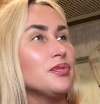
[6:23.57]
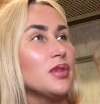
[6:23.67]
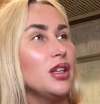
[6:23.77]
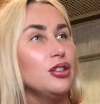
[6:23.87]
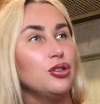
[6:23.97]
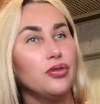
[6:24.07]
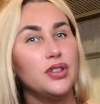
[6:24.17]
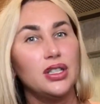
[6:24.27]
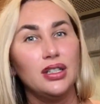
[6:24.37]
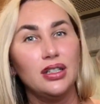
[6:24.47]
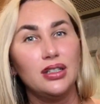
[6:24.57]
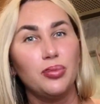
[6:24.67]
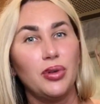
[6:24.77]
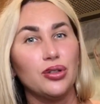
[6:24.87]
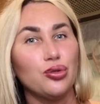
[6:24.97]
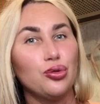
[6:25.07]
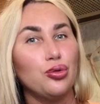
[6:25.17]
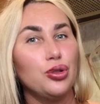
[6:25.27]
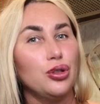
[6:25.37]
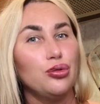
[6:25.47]
яйцо в стене, типа оно
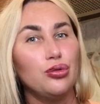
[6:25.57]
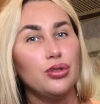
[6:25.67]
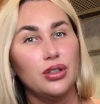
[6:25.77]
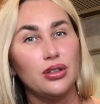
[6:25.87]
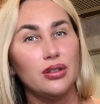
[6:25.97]
тухнет, тухнет,